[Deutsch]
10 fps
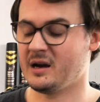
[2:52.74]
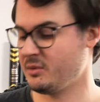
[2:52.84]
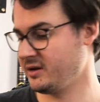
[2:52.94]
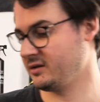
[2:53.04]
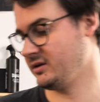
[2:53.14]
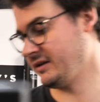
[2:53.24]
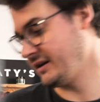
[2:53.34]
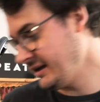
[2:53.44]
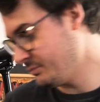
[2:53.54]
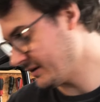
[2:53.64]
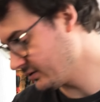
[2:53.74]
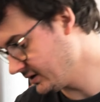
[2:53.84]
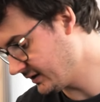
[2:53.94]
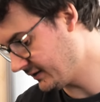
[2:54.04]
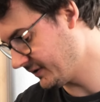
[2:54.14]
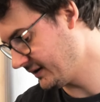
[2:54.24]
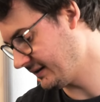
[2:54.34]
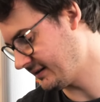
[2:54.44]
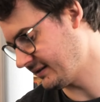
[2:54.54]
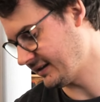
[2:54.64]
aber also ich persönlich, ich finde
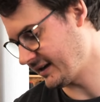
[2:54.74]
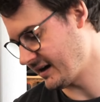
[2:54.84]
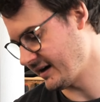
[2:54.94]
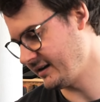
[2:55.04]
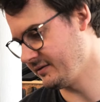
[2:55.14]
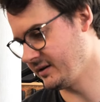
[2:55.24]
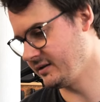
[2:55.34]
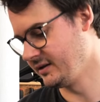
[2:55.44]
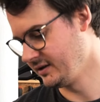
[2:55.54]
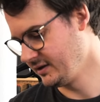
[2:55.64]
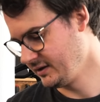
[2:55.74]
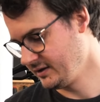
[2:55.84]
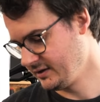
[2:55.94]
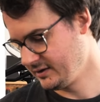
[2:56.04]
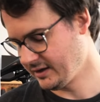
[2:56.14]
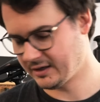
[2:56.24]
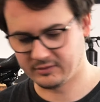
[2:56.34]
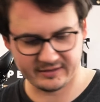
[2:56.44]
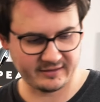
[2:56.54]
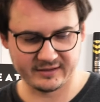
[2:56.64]
es sehr geil, weil ja,
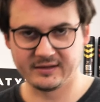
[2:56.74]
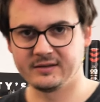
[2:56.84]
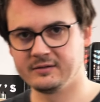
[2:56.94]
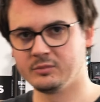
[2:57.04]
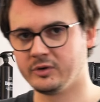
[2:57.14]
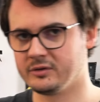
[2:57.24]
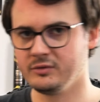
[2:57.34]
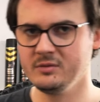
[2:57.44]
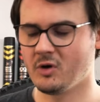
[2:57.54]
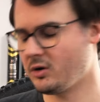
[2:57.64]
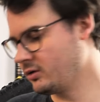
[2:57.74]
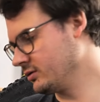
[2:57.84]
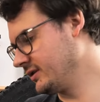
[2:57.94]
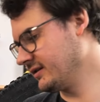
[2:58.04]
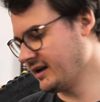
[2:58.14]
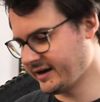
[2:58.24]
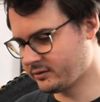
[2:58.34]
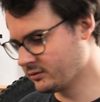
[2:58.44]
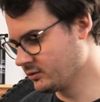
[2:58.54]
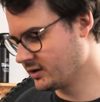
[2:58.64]
du hast halt nicht diesen blöden Remote und diese
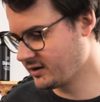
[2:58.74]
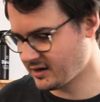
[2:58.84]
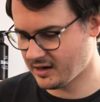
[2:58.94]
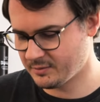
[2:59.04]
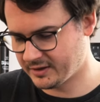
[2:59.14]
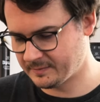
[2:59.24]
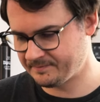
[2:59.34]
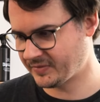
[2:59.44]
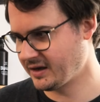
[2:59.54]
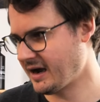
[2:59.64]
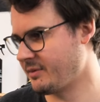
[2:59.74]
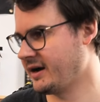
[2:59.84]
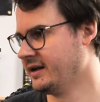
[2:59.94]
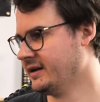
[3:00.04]
Leitung durch den Rahmen. Aber mhm.